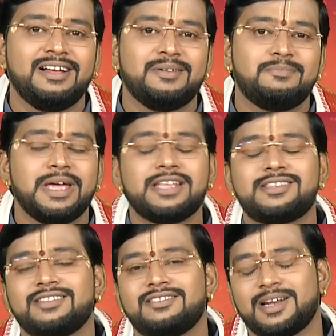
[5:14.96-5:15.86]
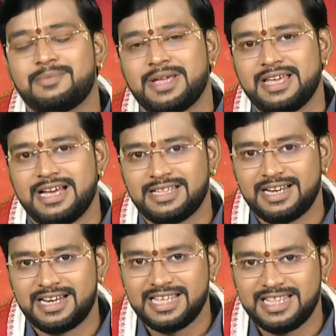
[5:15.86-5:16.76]
பேச்சு திறமை
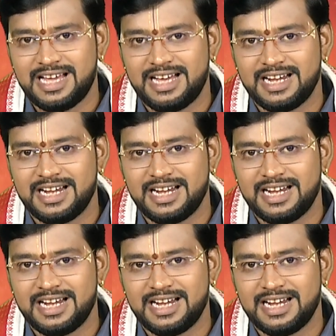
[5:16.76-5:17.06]
அதன் ரீதியாக